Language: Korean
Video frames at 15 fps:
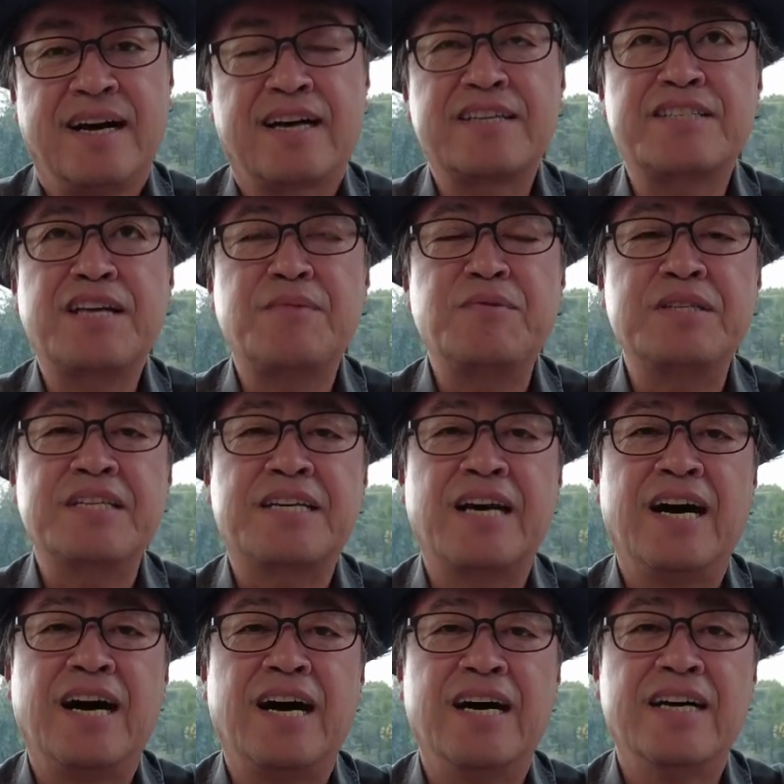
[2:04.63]
그러다
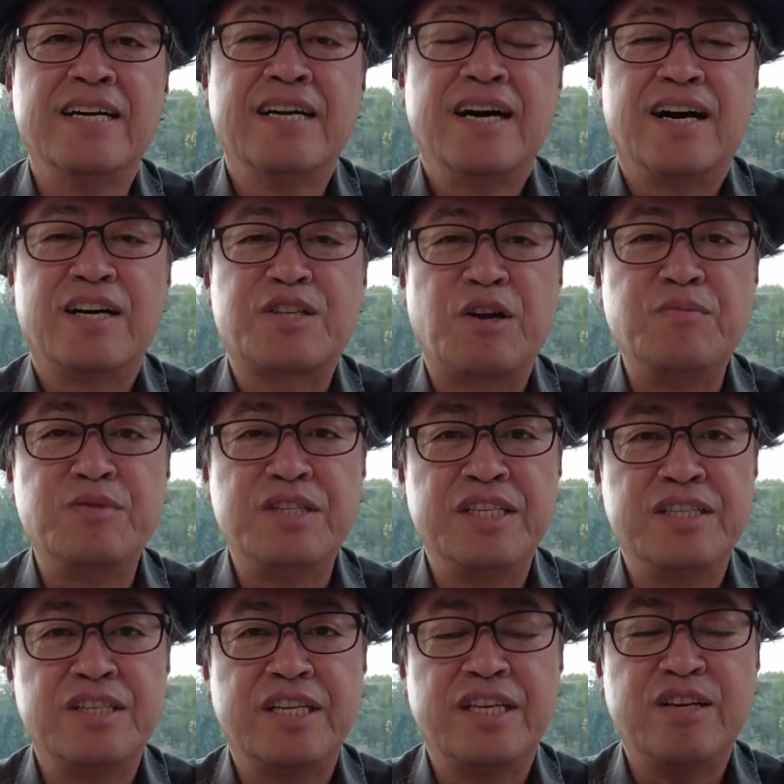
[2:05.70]
보니까
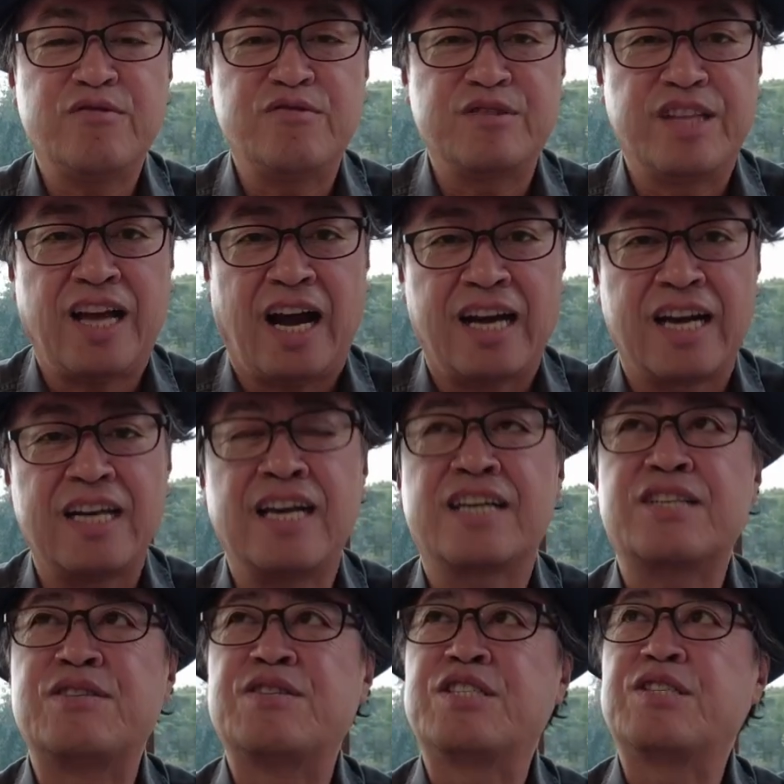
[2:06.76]
젊은이들이 군대에 안 가려고
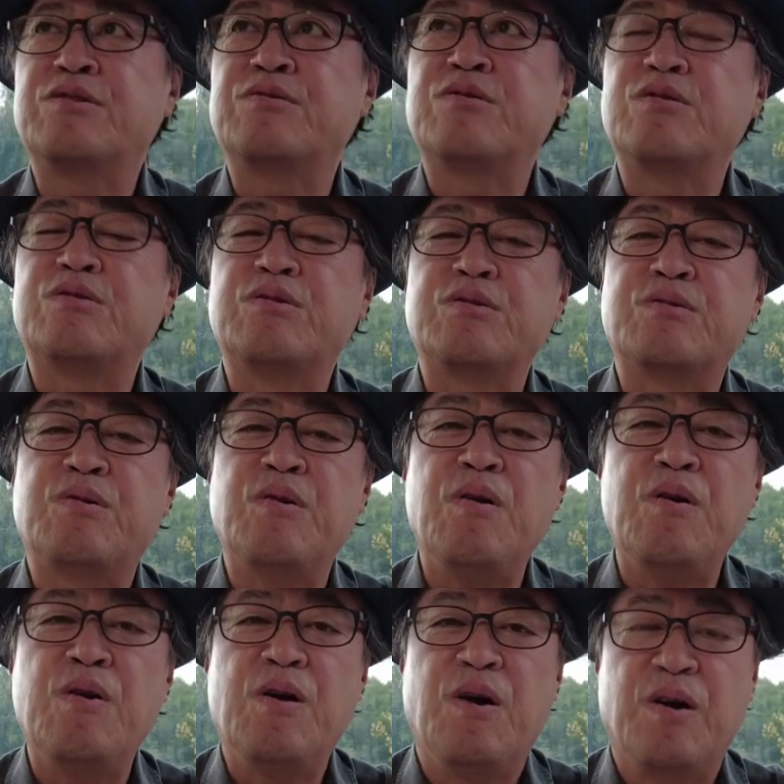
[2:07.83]
그러는 친구들도
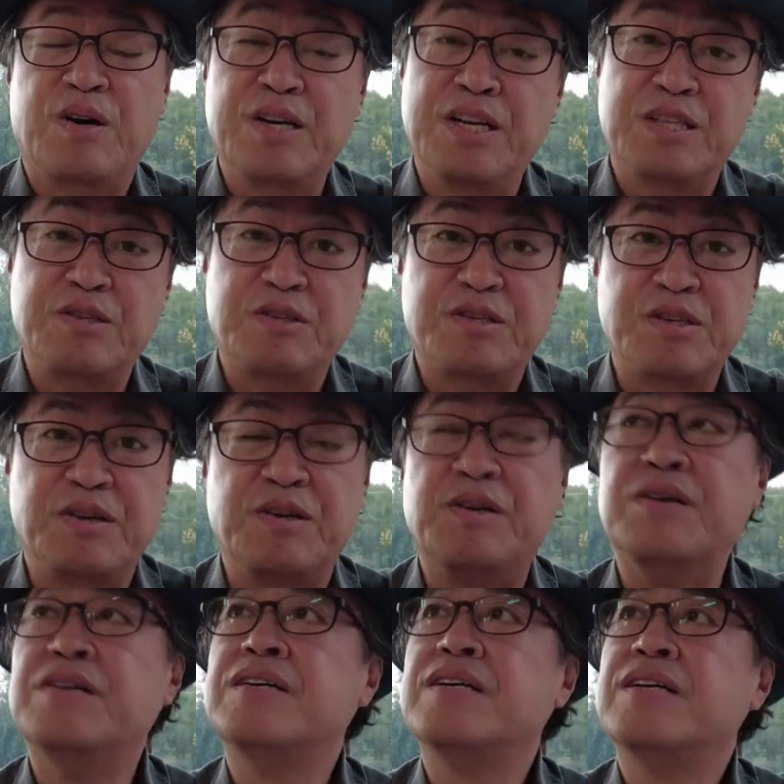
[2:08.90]
있고 그랬었죠.
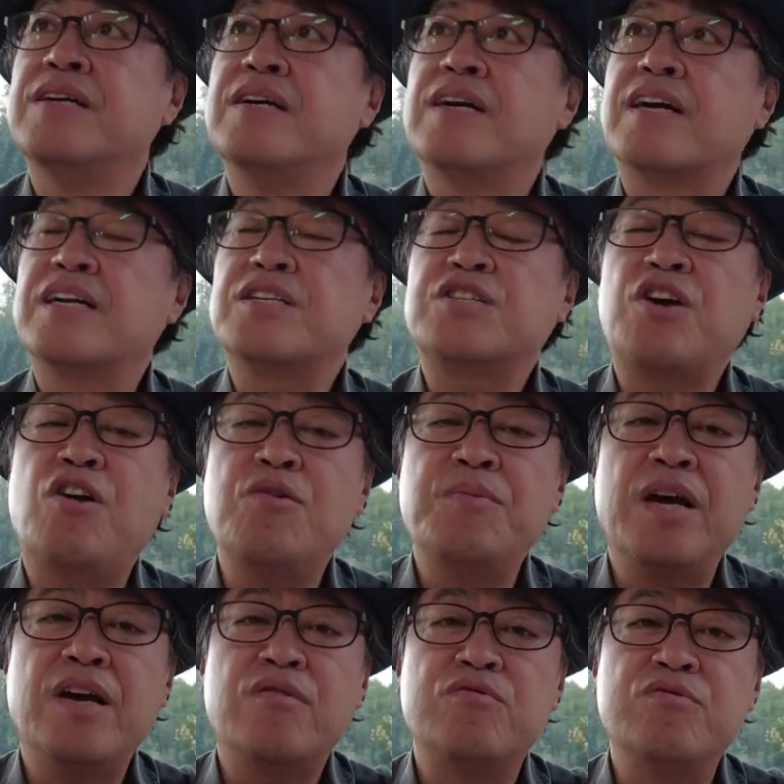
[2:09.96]
그래서
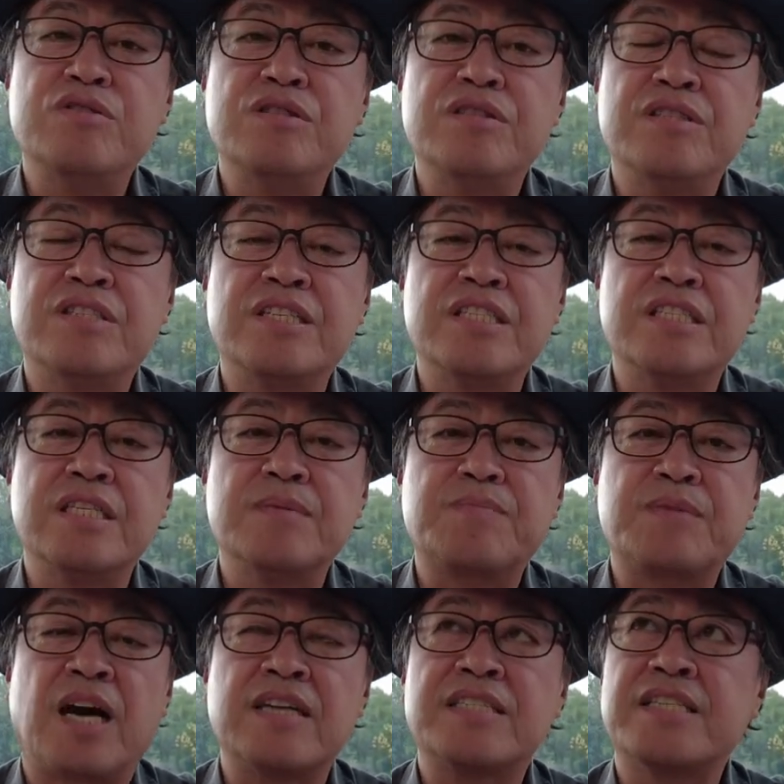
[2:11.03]
처음에 군
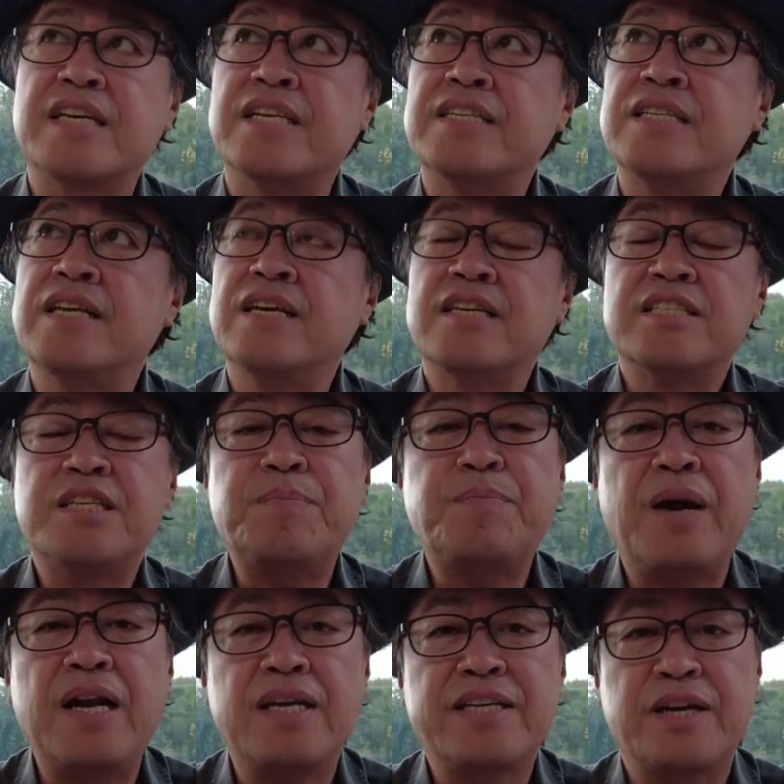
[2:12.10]
징집 당시에는
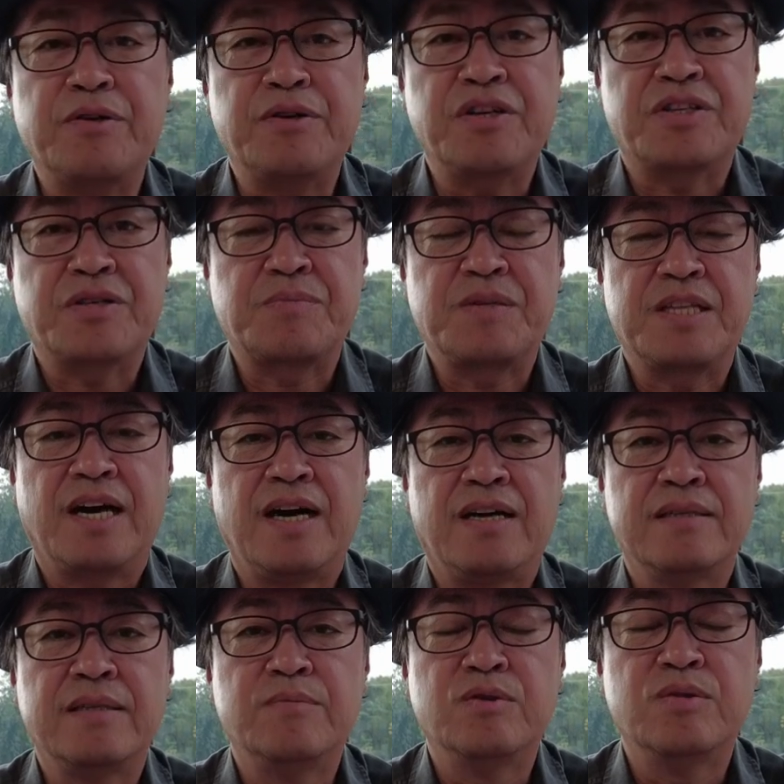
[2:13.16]
18개월이었습니다.
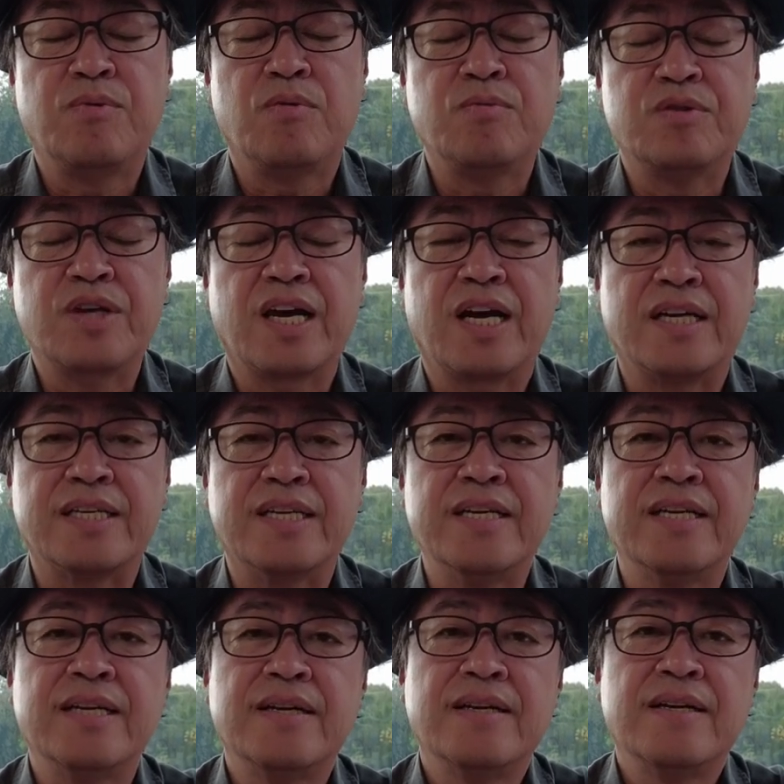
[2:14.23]
의무 복무 기간이.